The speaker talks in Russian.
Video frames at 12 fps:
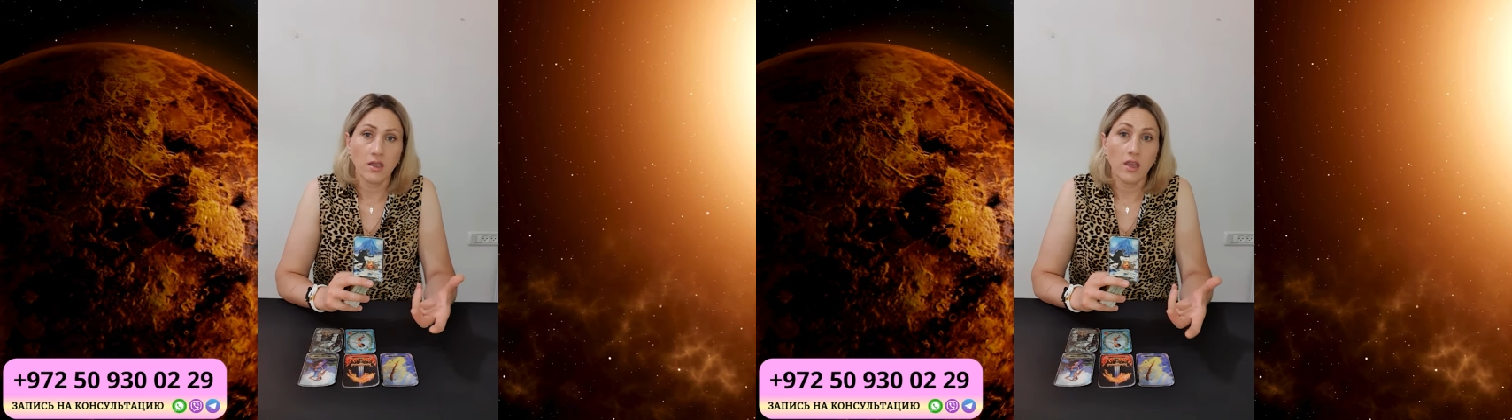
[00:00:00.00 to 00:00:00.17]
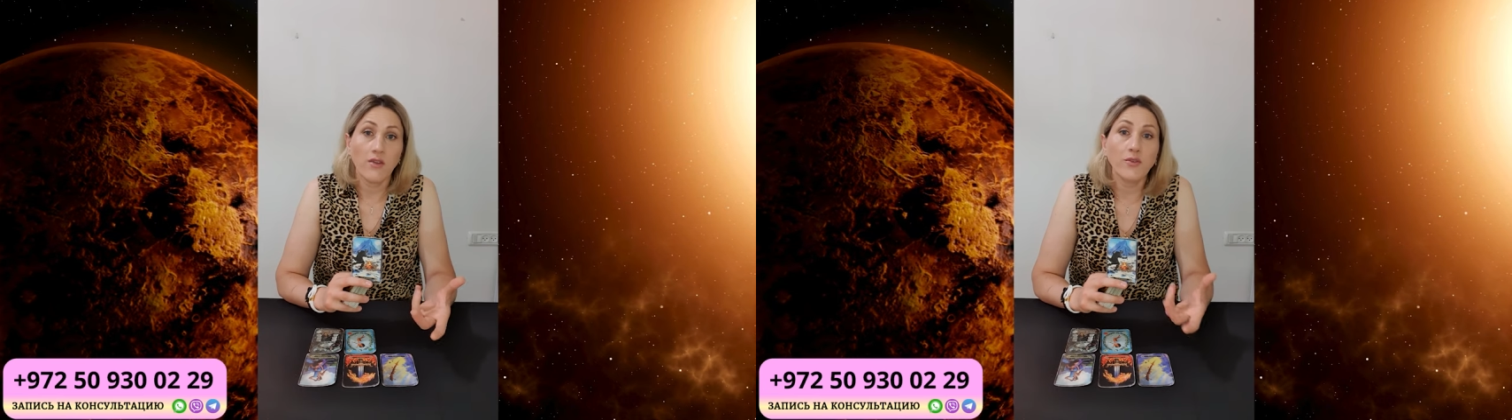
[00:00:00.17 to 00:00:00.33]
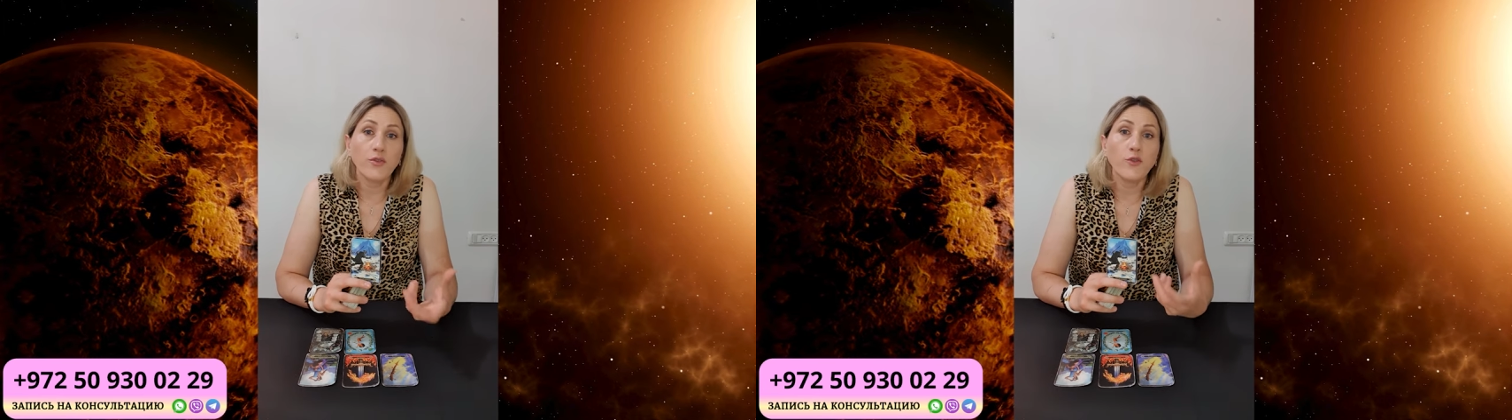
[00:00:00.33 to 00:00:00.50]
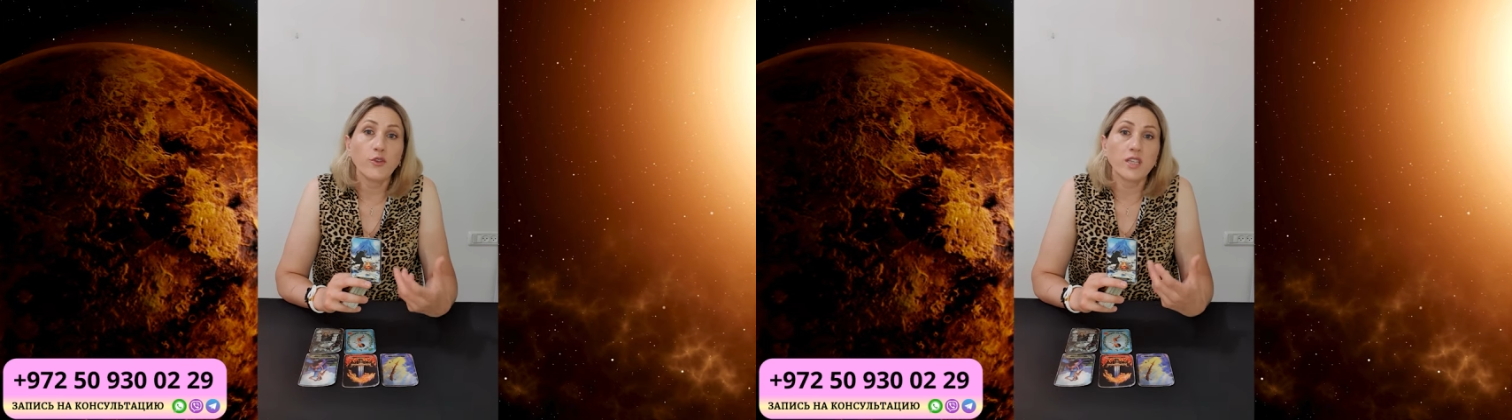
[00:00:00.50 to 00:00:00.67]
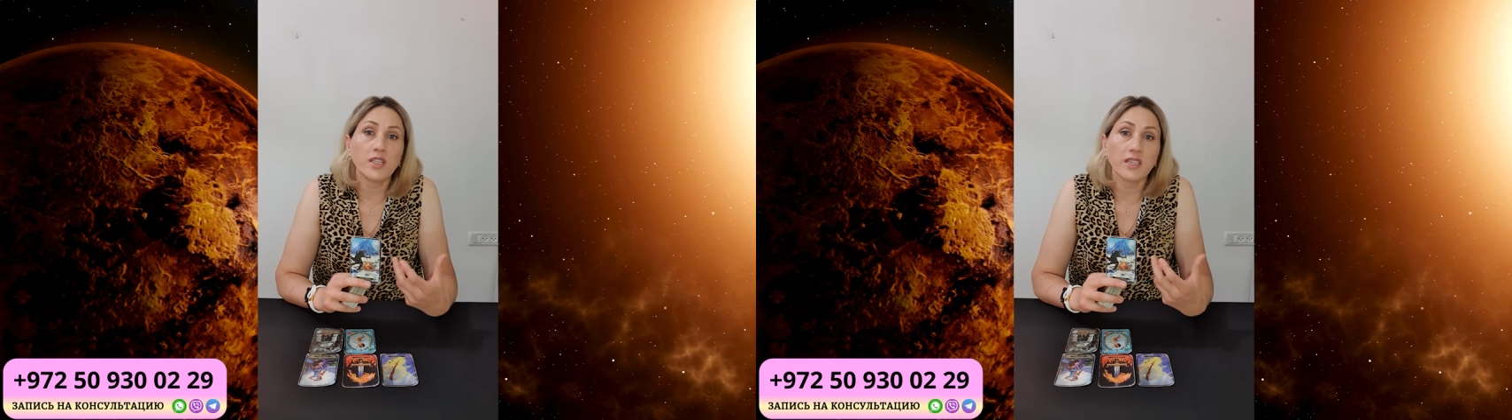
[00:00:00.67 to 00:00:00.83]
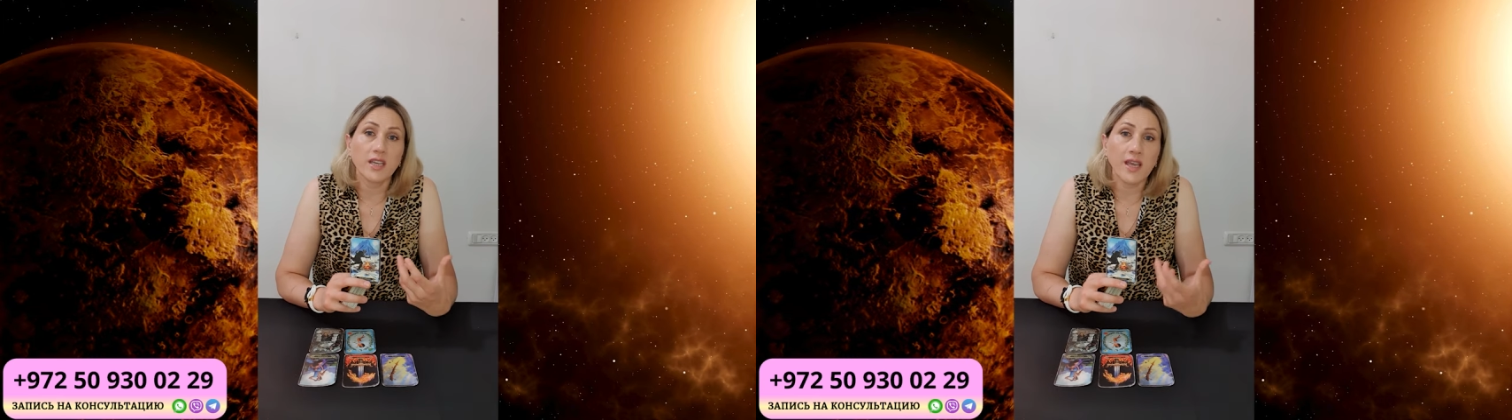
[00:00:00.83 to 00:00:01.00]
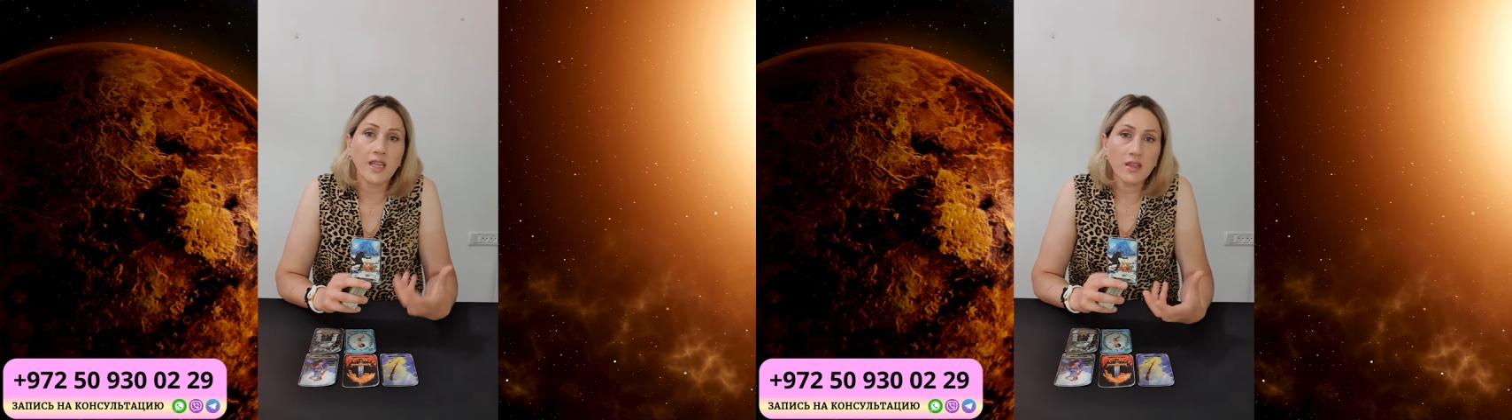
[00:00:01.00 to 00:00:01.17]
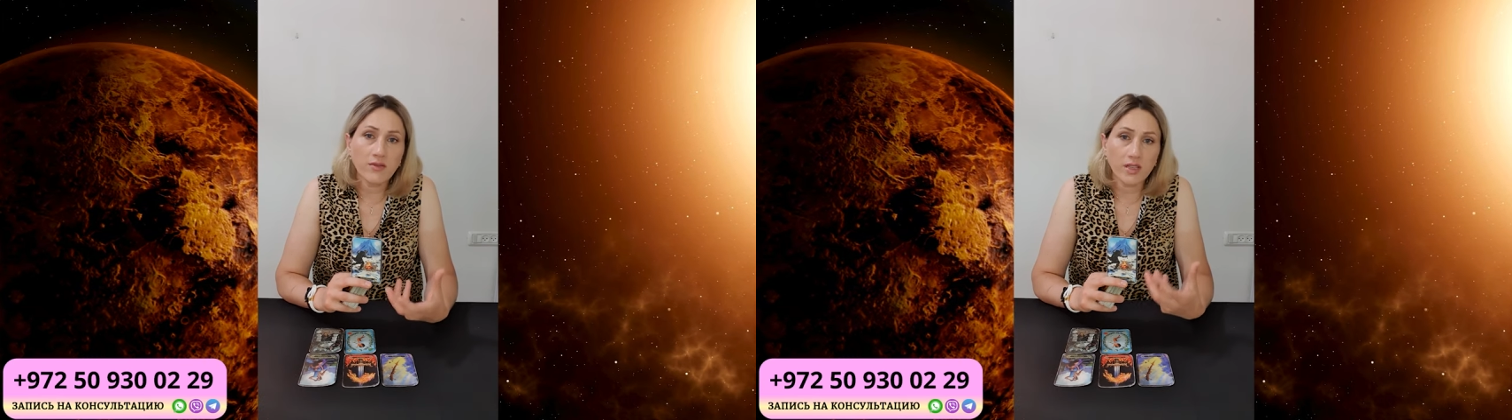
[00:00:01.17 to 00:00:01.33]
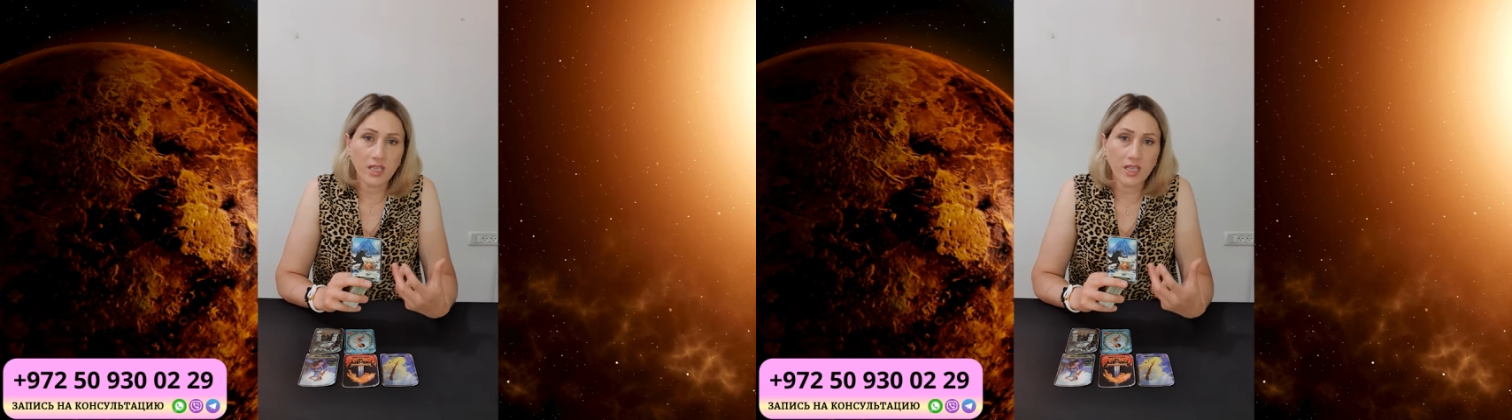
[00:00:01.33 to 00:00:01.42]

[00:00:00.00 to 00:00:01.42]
и вы вот из-за этого